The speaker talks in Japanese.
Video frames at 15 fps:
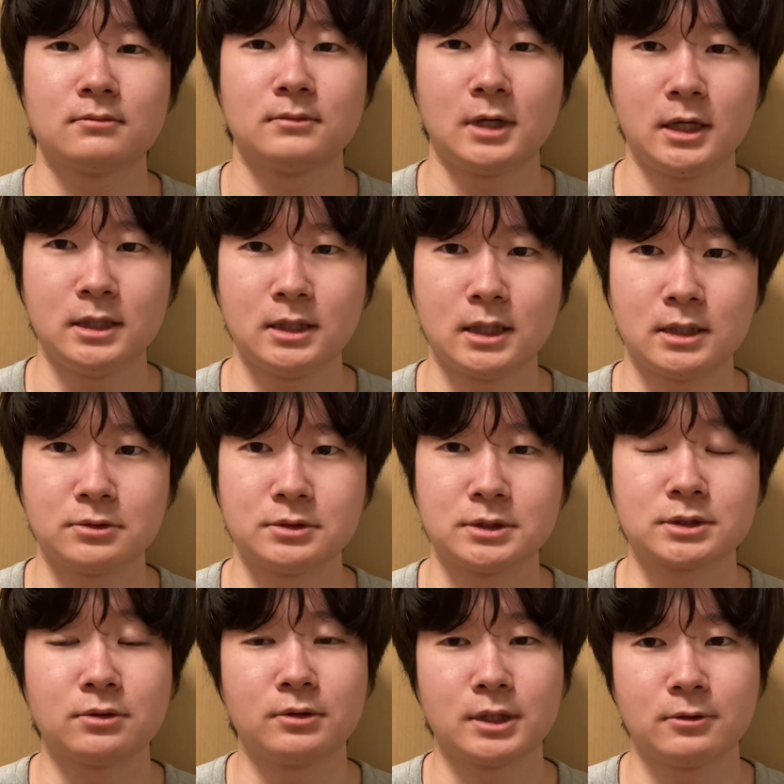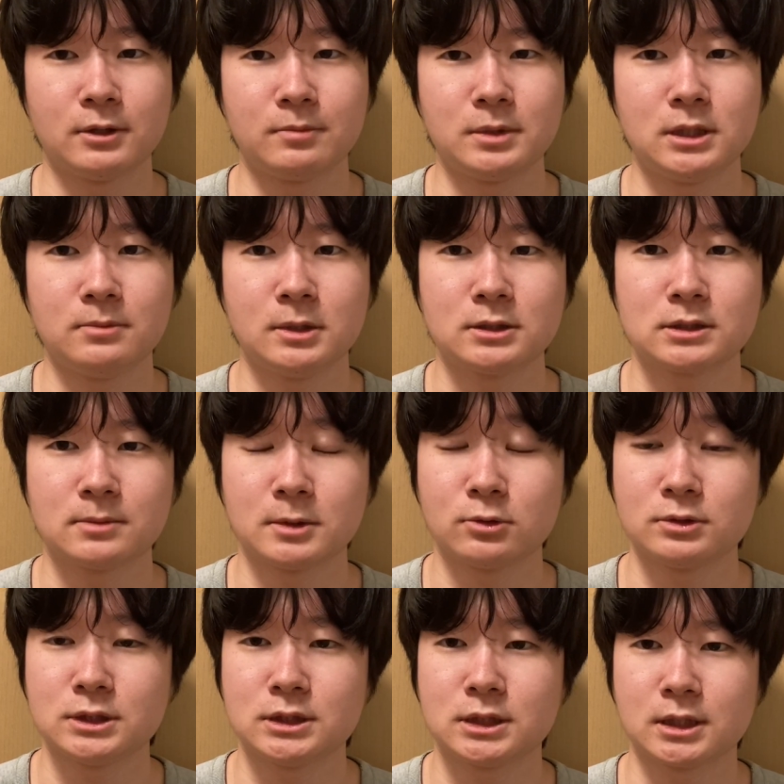はい、あのです。今回は P 丸様のお
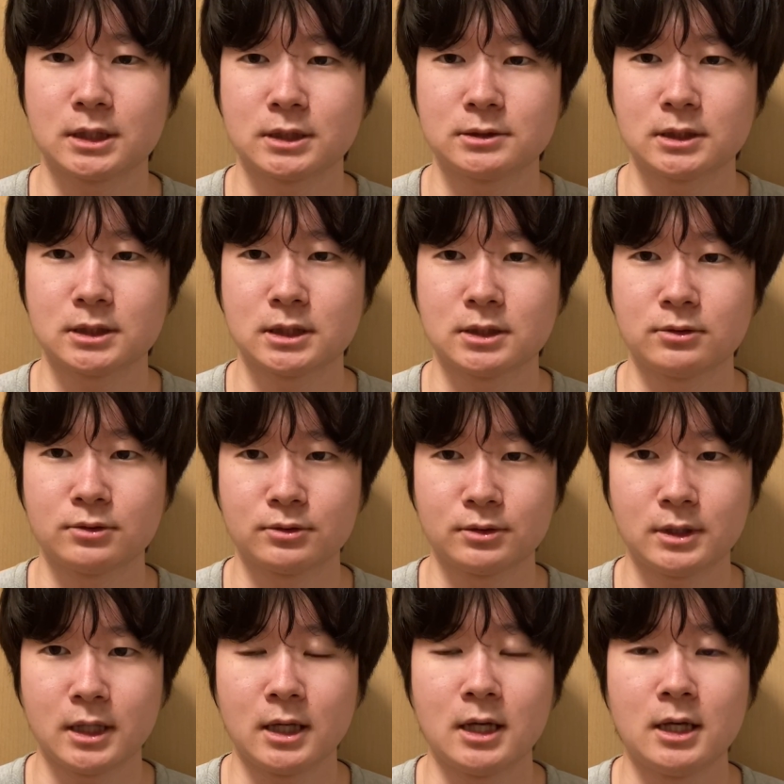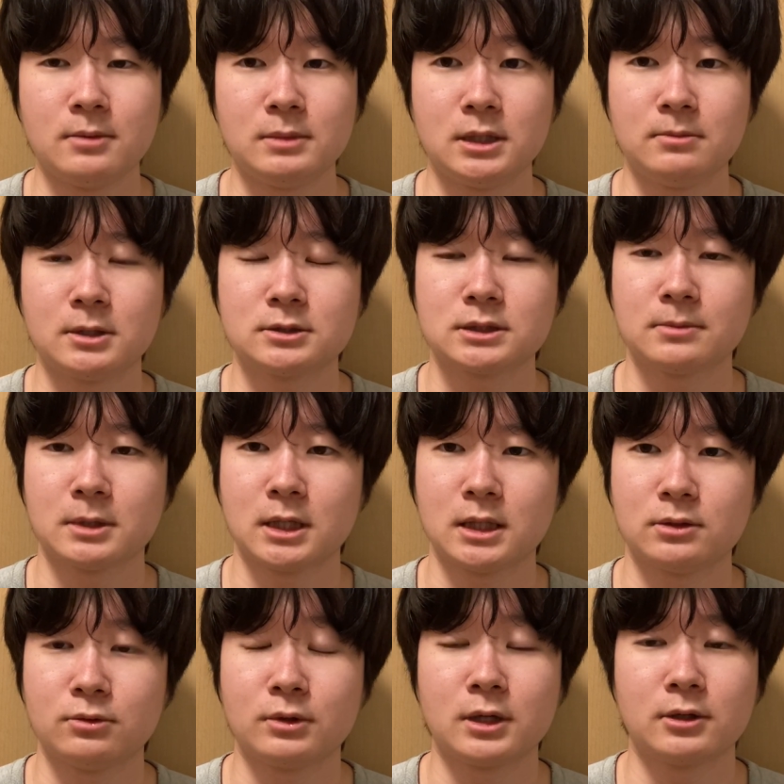じいちゃんが亡くなったということで、P 丸様が
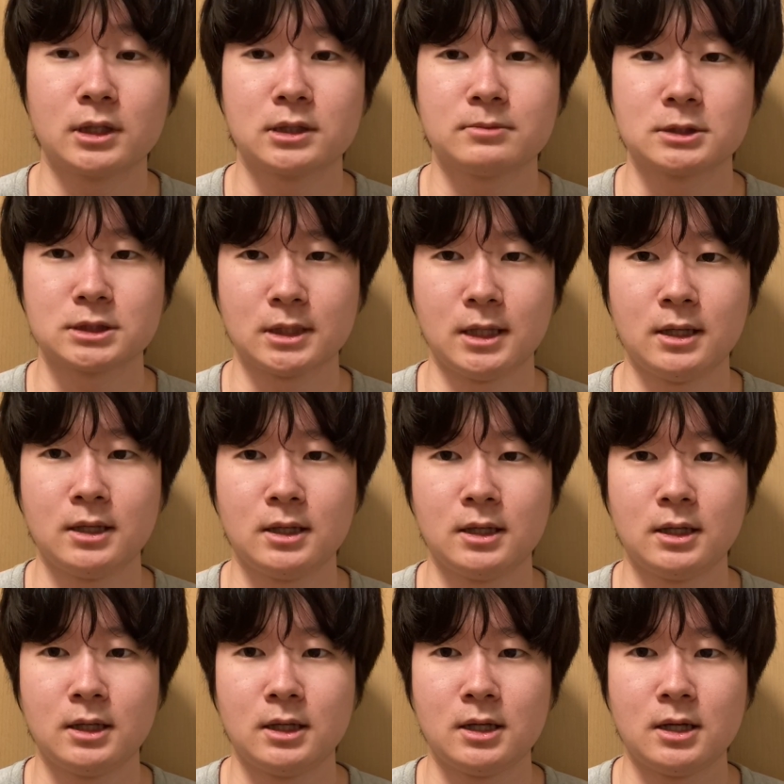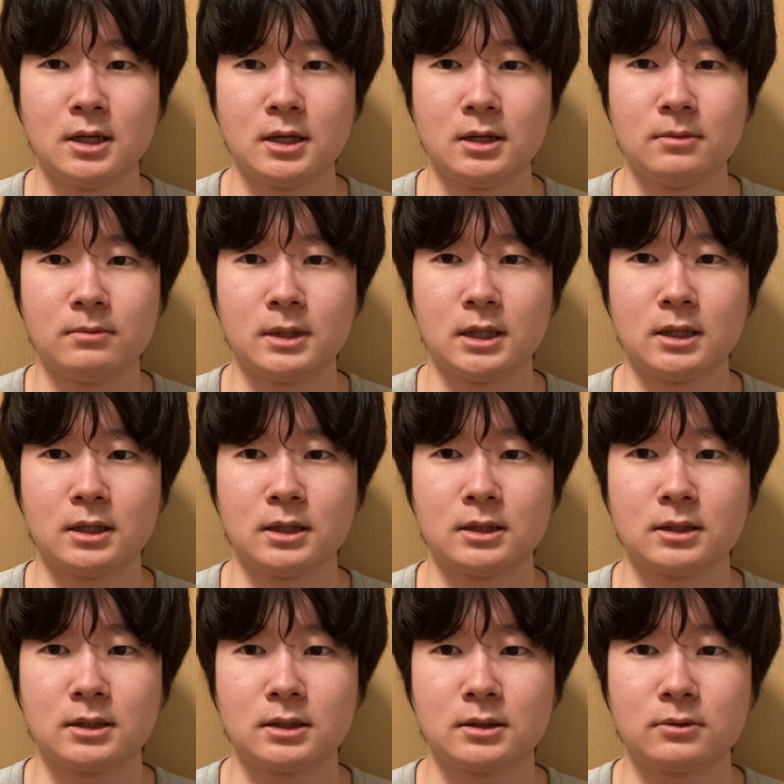動画を上げてましてね。まあ、
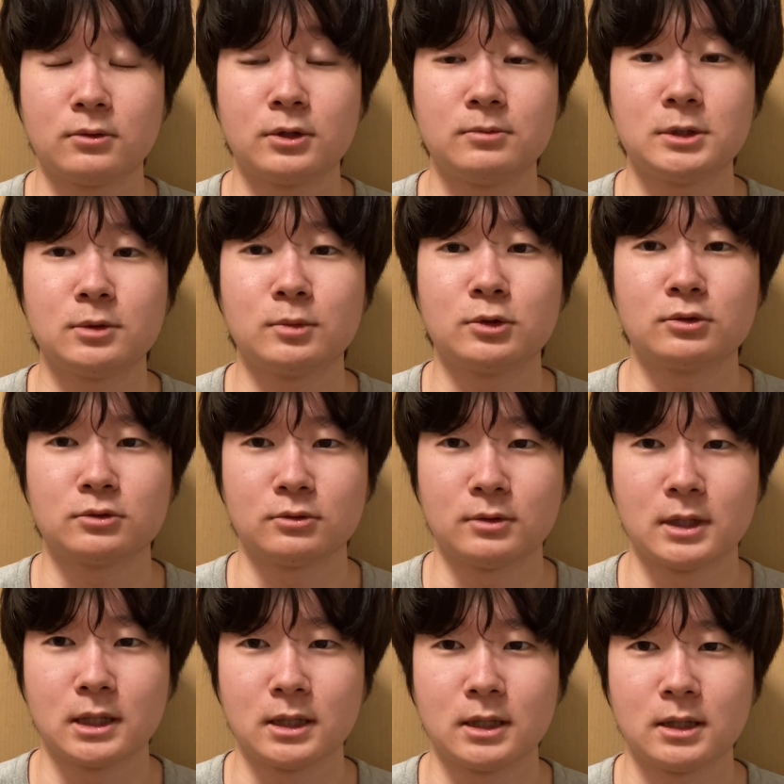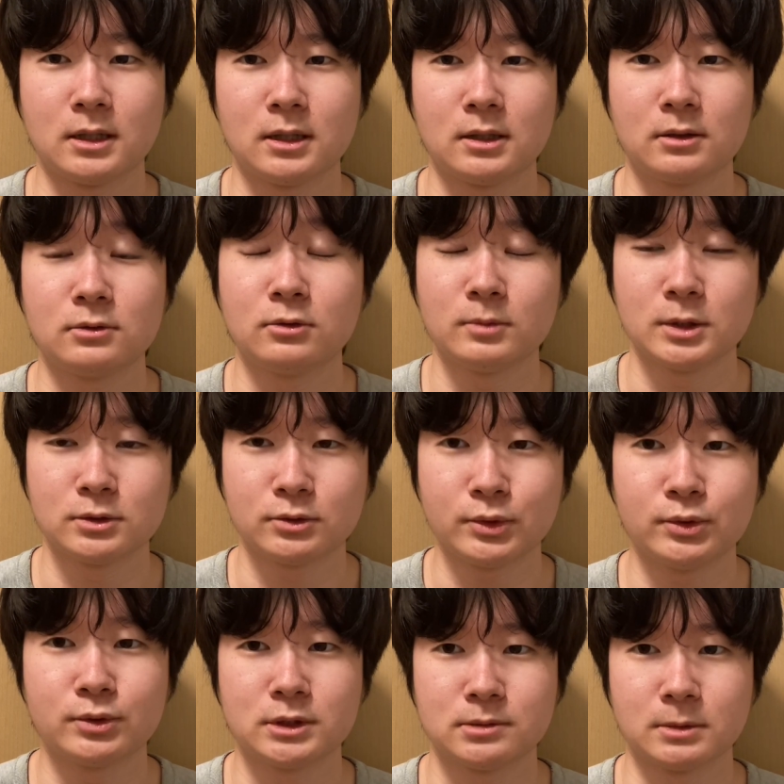これ見て思うことは、ご冥福をお祈
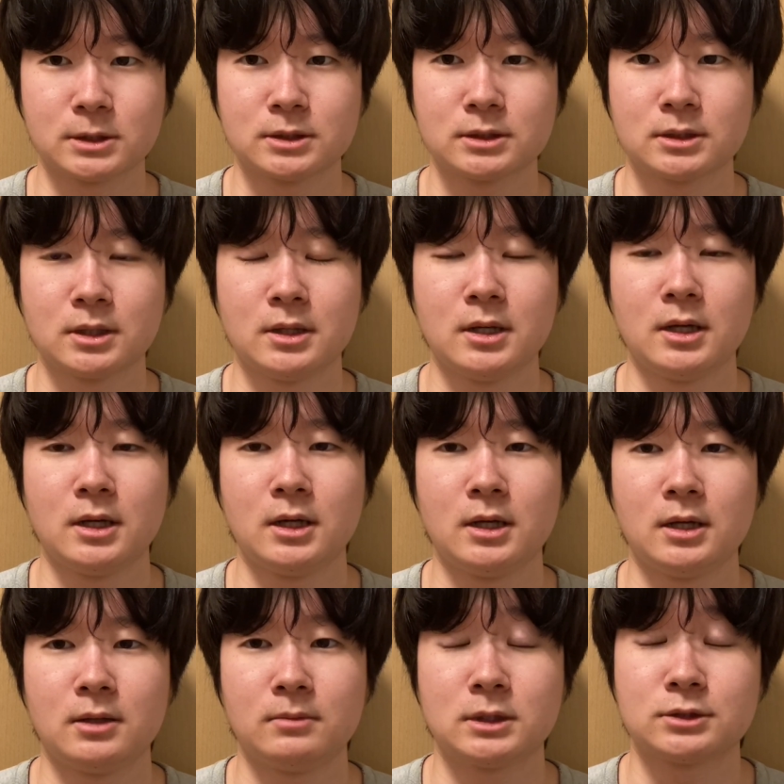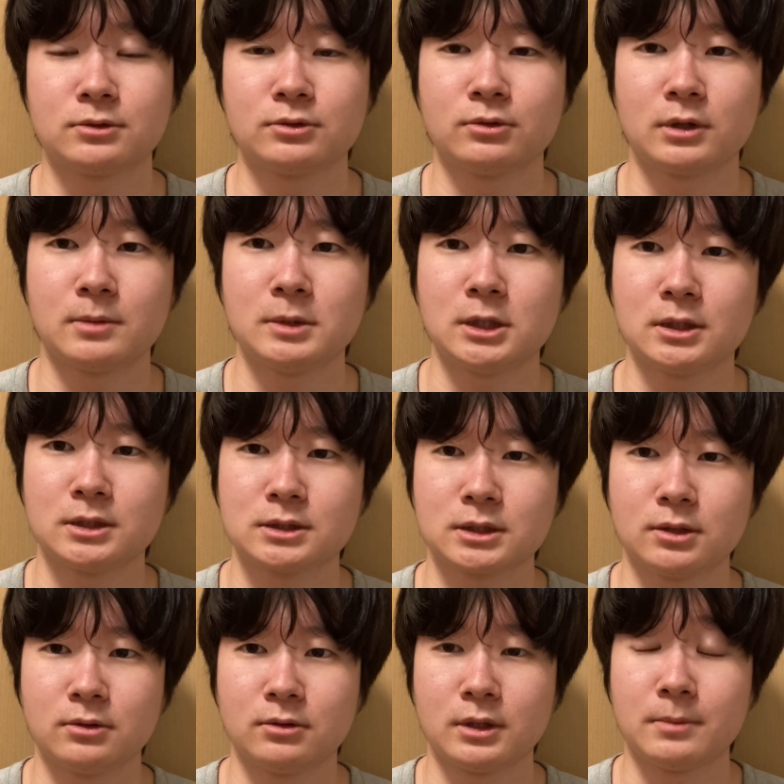りします。まあ、その動画見たんですけ
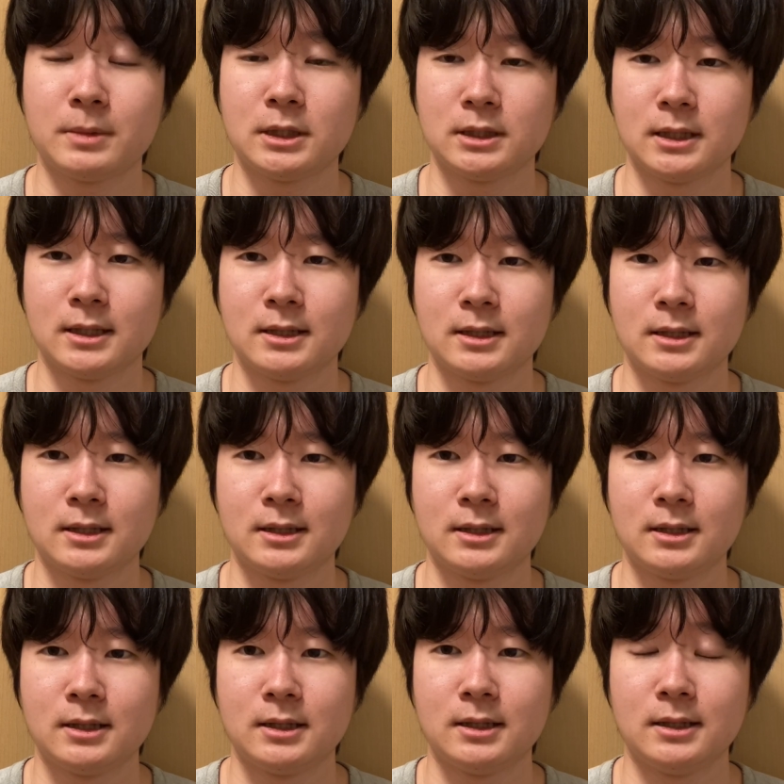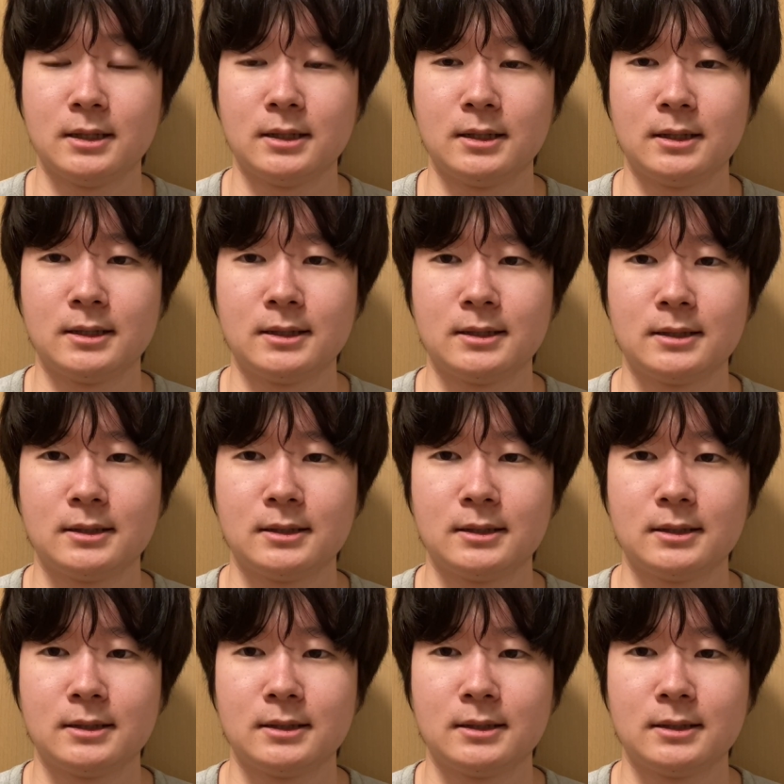ど、やっぱりね、えー、